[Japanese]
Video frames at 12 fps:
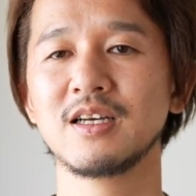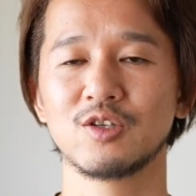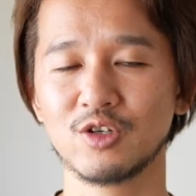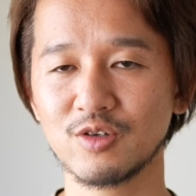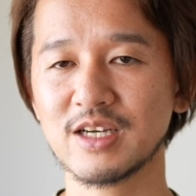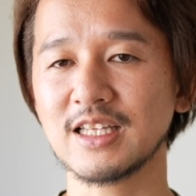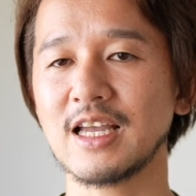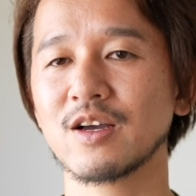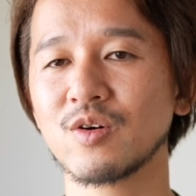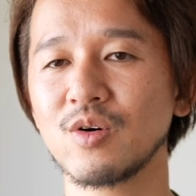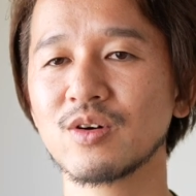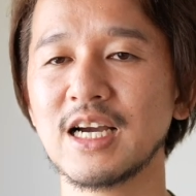というわけで
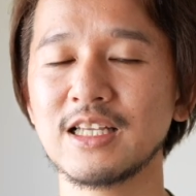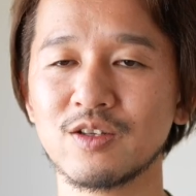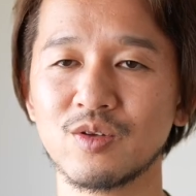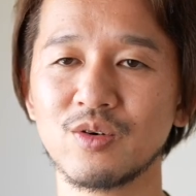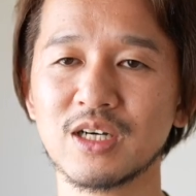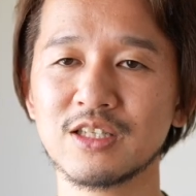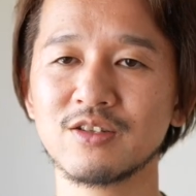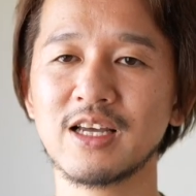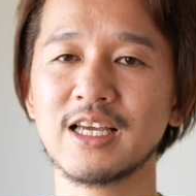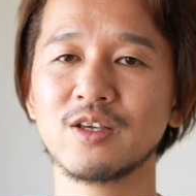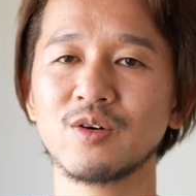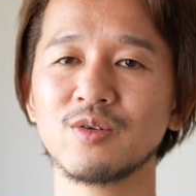今回の動画の
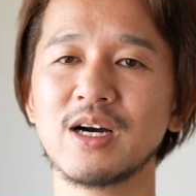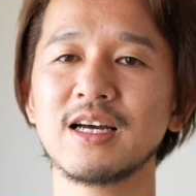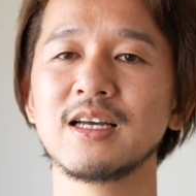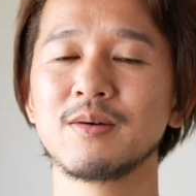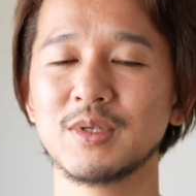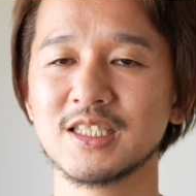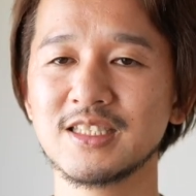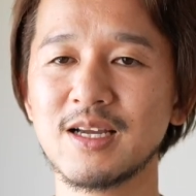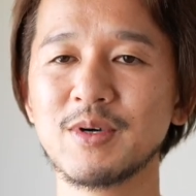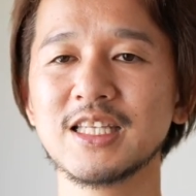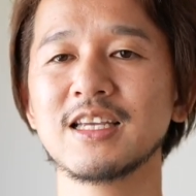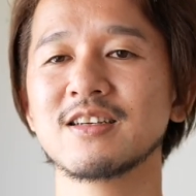内容は
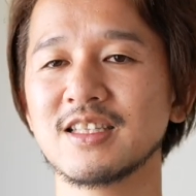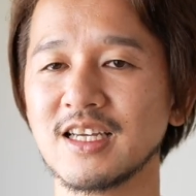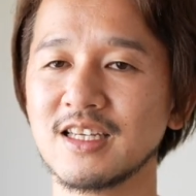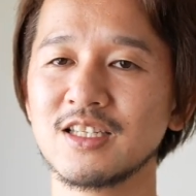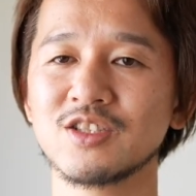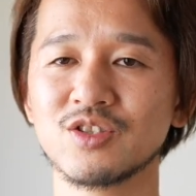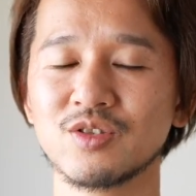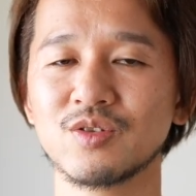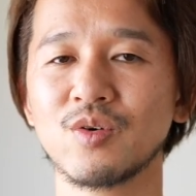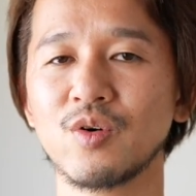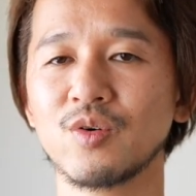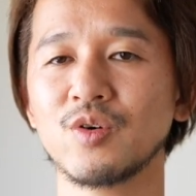シネマティックな編集
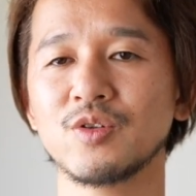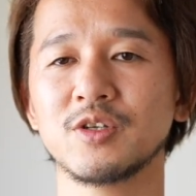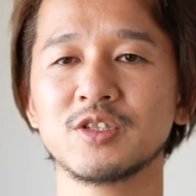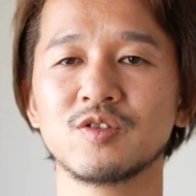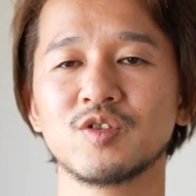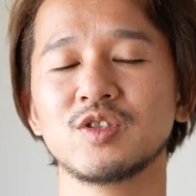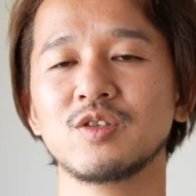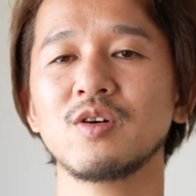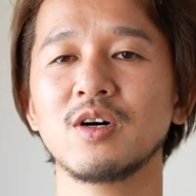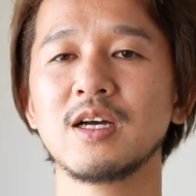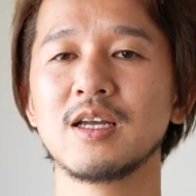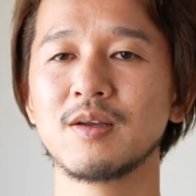方法の一つ
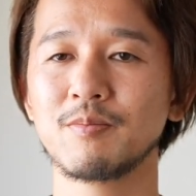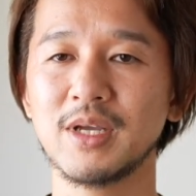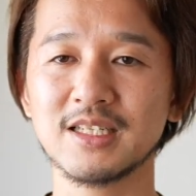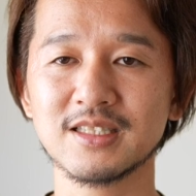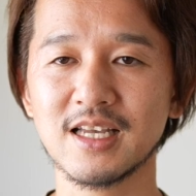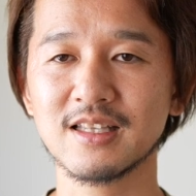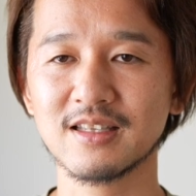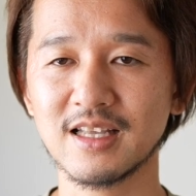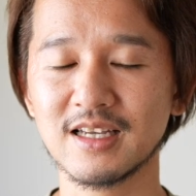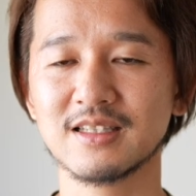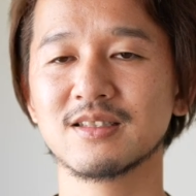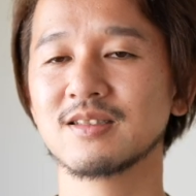の目線
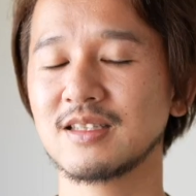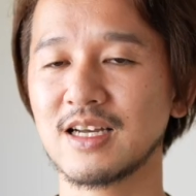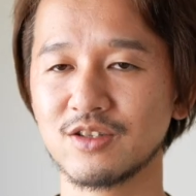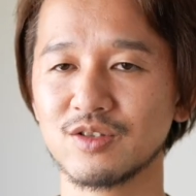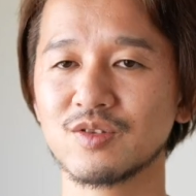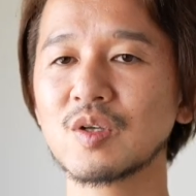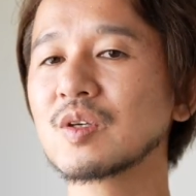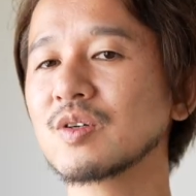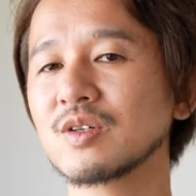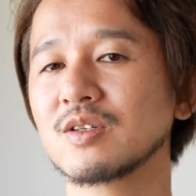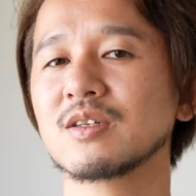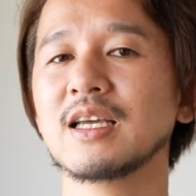でつなぐとい
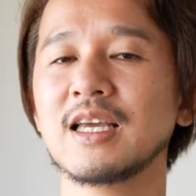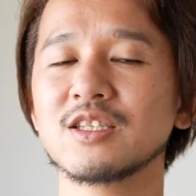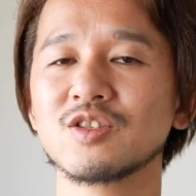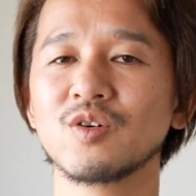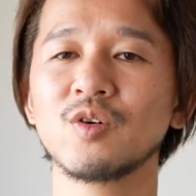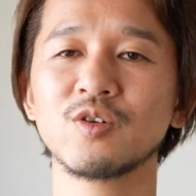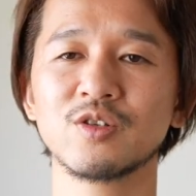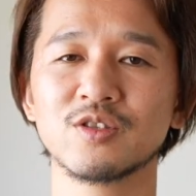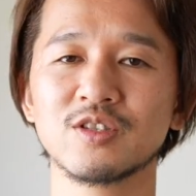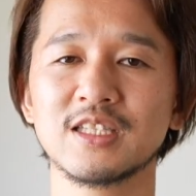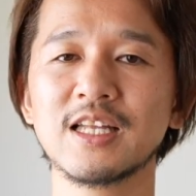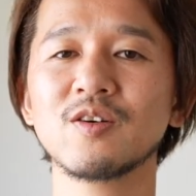う編集方法に
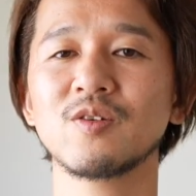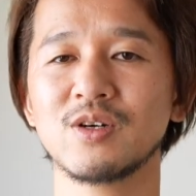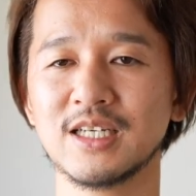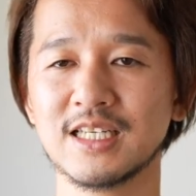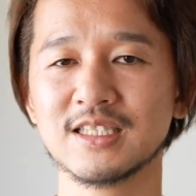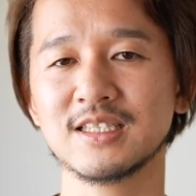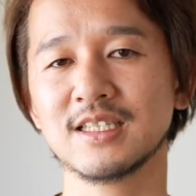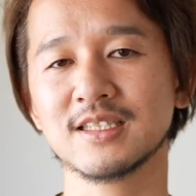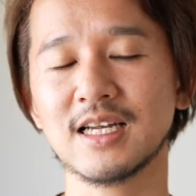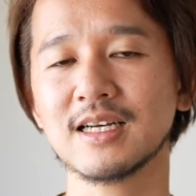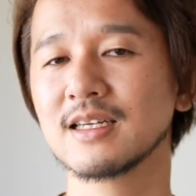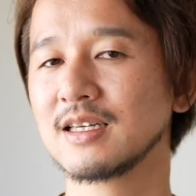ついてのお話でし
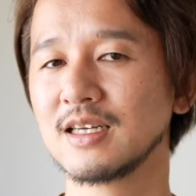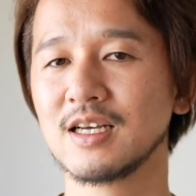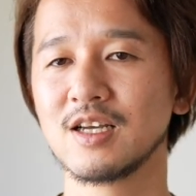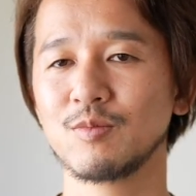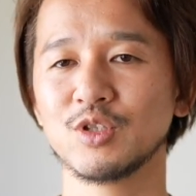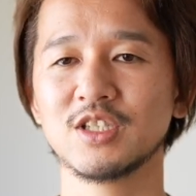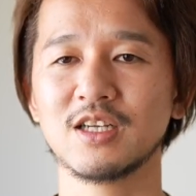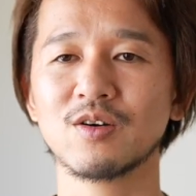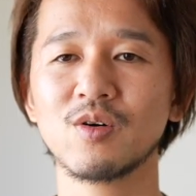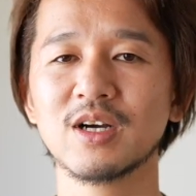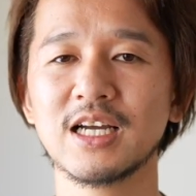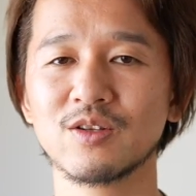た。もし
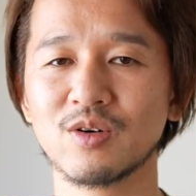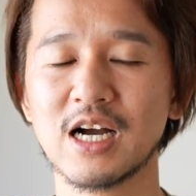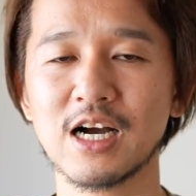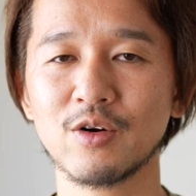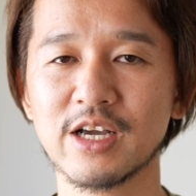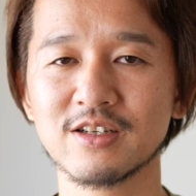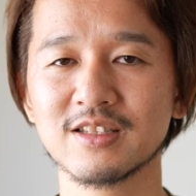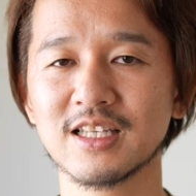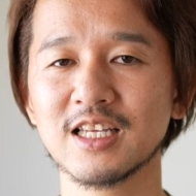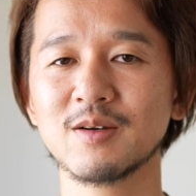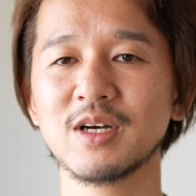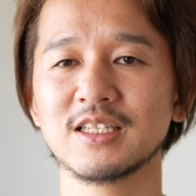今回の動画がお役に立
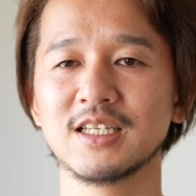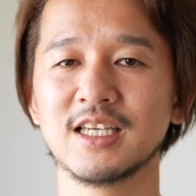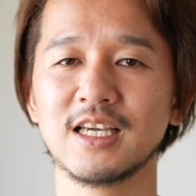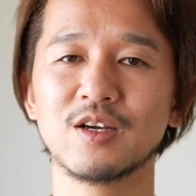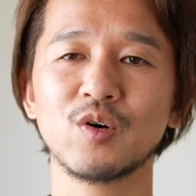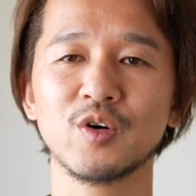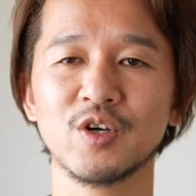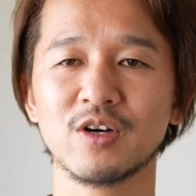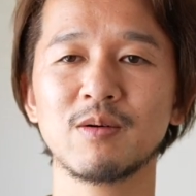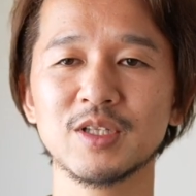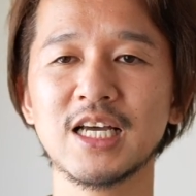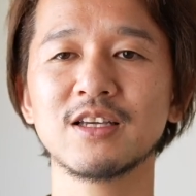てれば、ぜひ高評
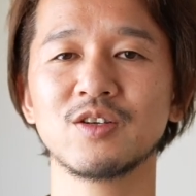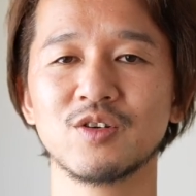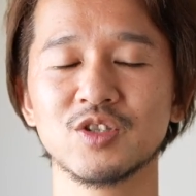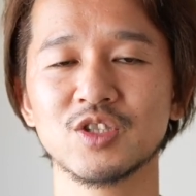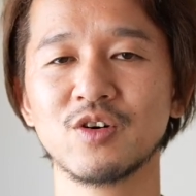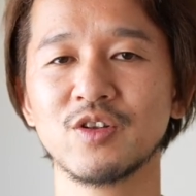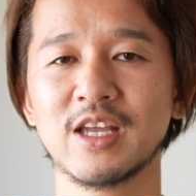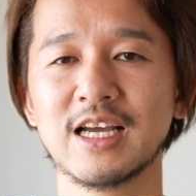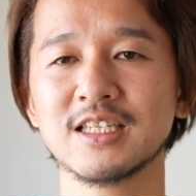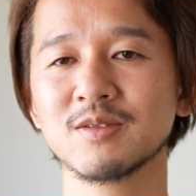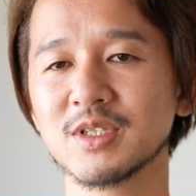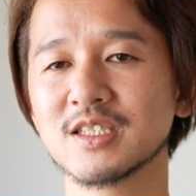価ボタンよろしくお願
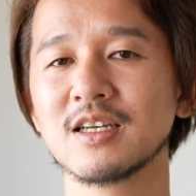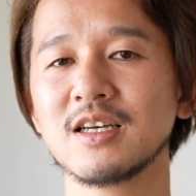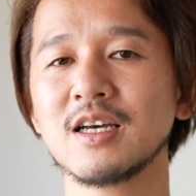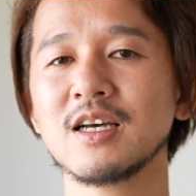いします。